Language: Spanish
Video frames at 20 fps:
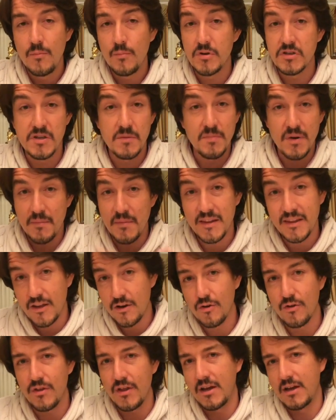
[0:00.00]
pues simplemente
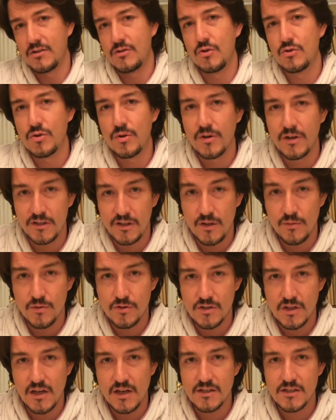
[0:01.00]
no digas los
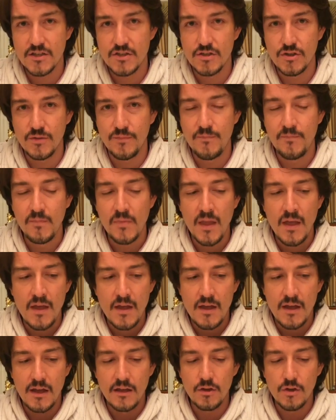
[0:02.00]
objetivos de la sesión.
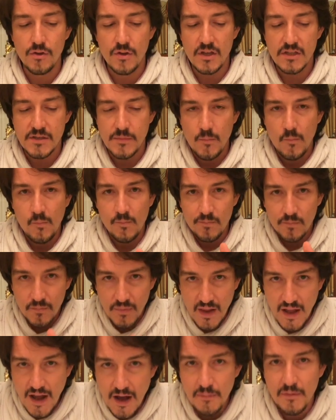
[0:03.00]
Entonces,
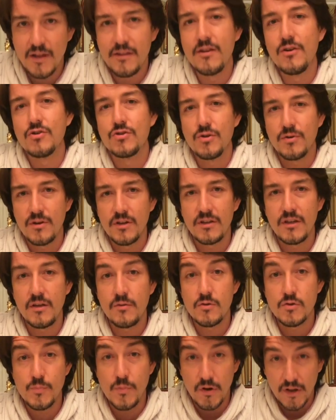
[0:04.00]
habla de los
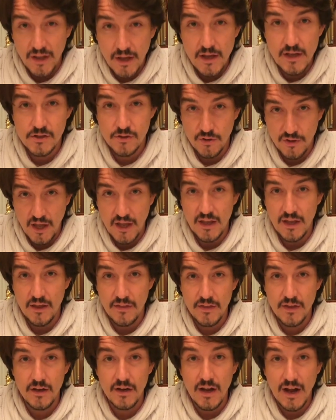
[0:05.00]
objetivos, por qué es lo que hay que
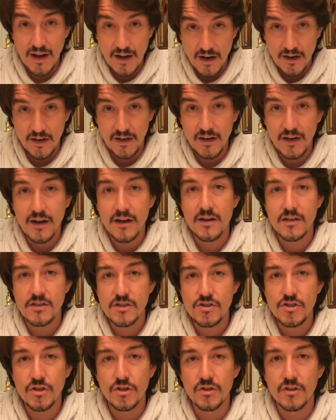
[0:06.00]
hacer al arrancar la
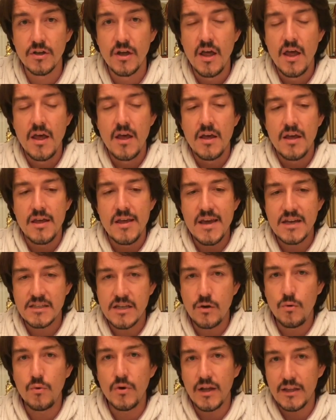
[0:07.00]
sesión y
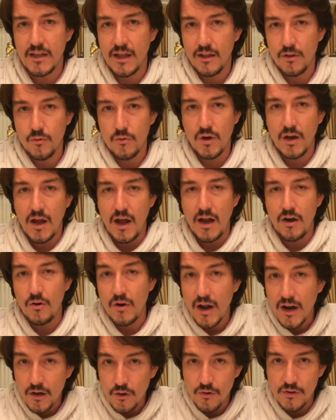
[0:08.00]
asegúrate a, lo
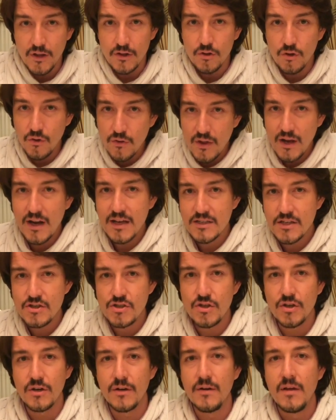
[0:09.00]
largo de toda la
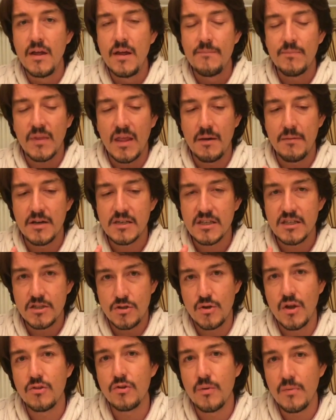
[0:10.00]
sesión que vas
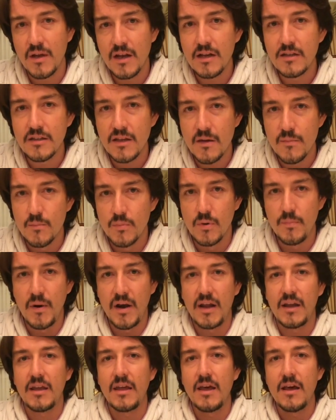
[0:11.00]
gestionando bien el tiempo
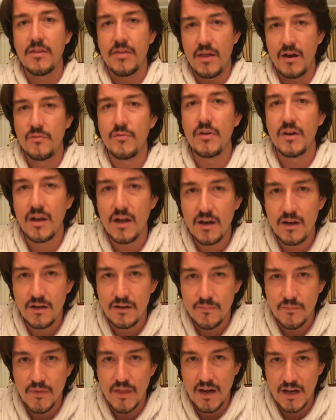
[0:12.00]
para que hacia el
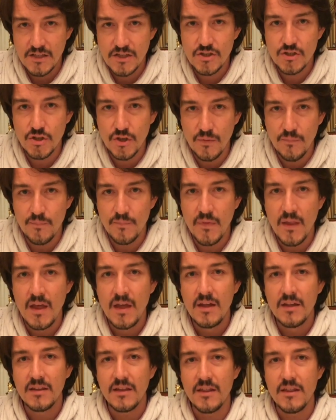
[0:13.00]
final de la sesión
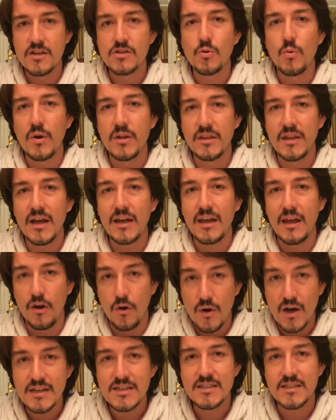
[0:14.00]
te des cuenta que
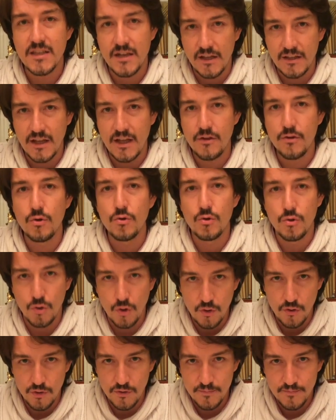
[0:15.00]
lo has tratado
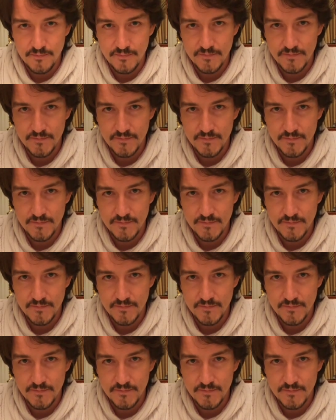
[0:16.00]
todo.